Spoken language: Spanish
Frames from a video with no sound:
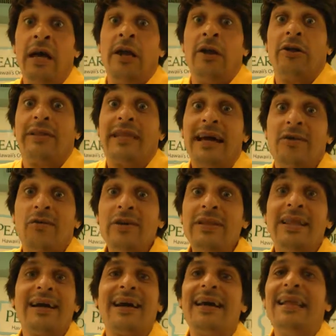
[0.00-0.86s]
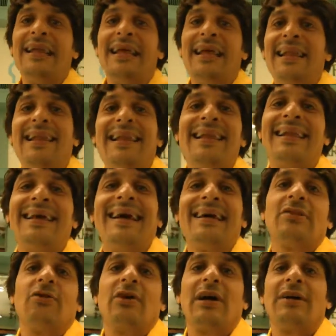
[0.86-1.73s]
No te das cuenta que el
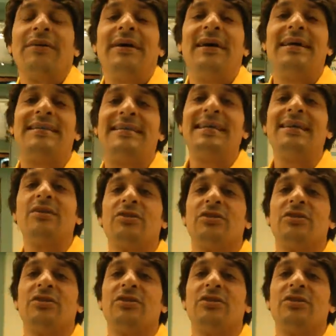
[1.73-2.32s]
gasto que acabas de hacer